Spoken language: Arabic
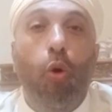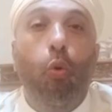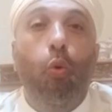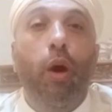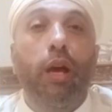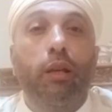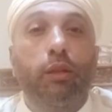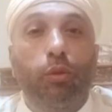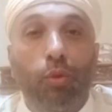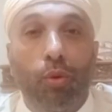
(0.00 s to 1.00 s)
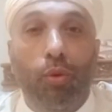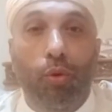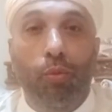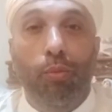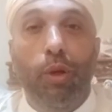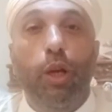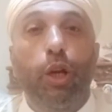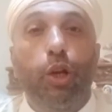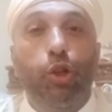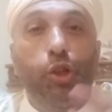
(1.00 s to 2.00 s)
ويسترهم
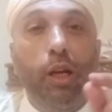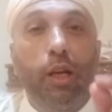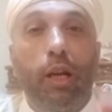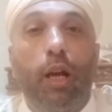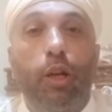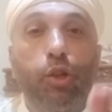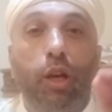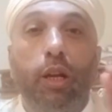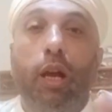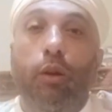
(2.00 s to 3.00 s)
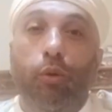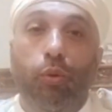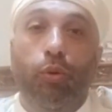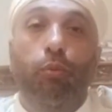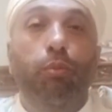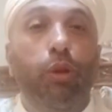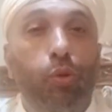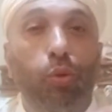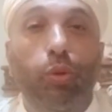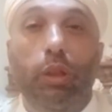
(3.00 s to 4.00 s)
جل جلاله
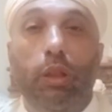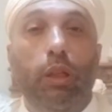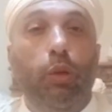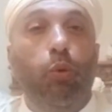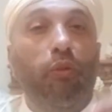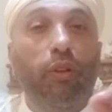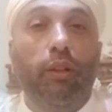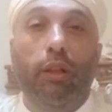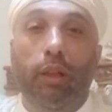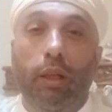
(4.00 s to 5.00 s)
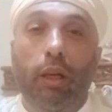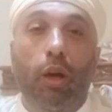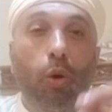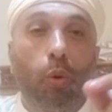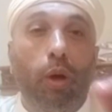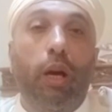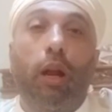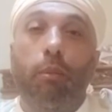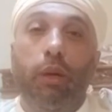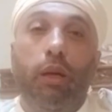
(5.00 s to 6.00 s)
بجوده وفضله
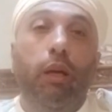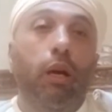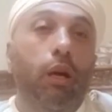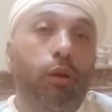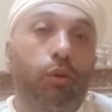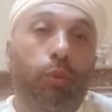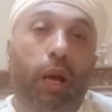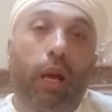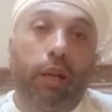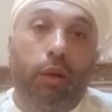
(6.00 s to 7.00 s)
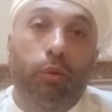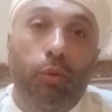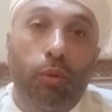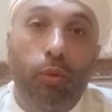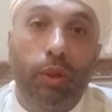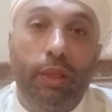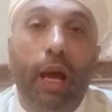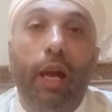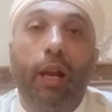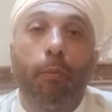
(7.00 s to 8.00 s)
وكرمه سبحانه
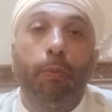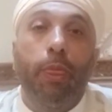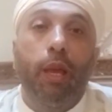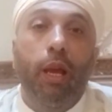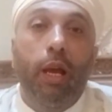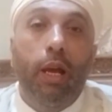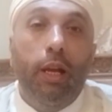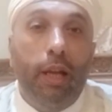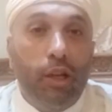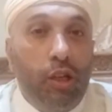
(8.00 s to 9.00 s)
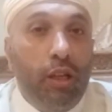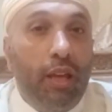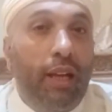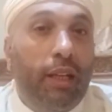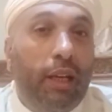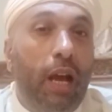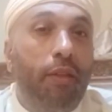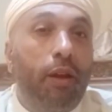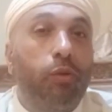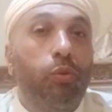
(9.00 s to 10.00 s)
وتعالى لأجل ذلك كان
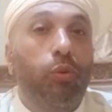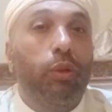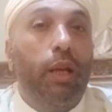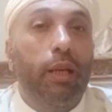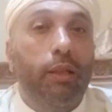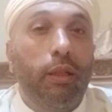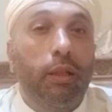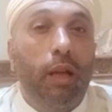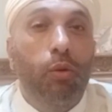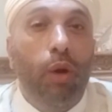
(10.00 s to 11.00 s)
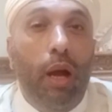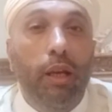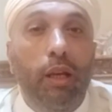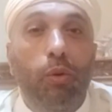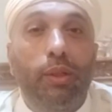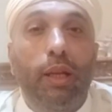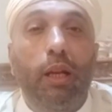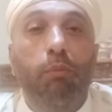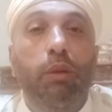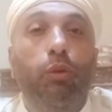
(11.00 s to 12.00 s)
رسول الله صلى الله عليه
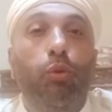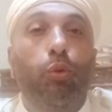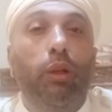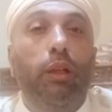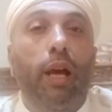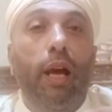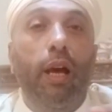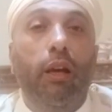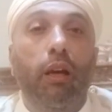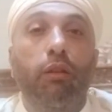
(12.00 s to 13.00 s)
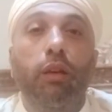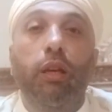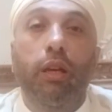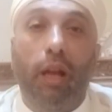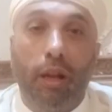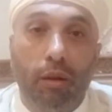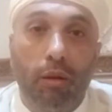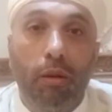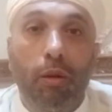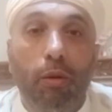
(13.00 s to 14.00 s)
وسلم يدعو الله كثيرا
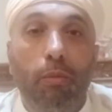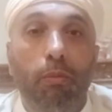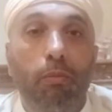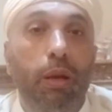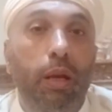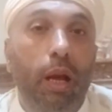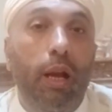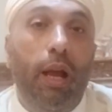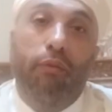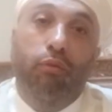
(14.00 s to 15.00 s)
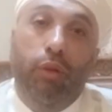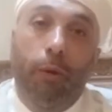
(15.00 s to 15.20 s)
بالعفو